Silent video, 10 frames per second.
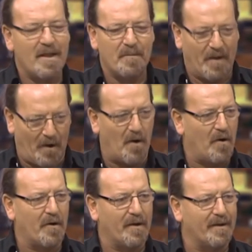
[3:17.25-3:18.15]

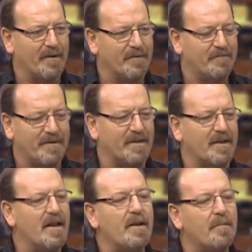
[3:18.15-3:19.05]
Però eh,
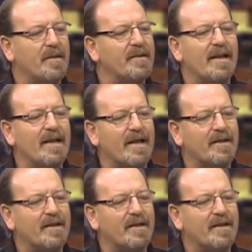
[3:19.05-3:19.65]
fidati, nel,